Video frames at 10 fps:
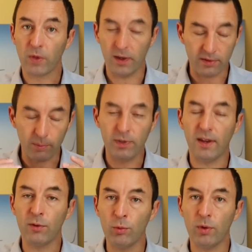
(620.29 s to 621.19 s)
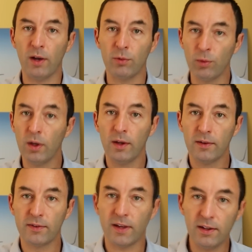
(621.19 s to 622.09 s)
Les implications, elles sont
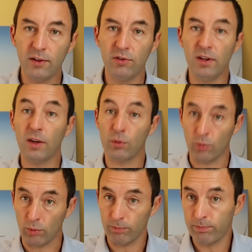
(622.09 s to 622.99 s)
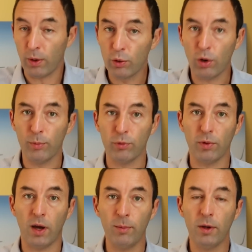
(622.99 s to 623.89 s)
stratégiques, et sont pas encore
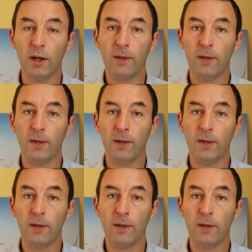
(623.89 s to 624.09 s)
mesurables,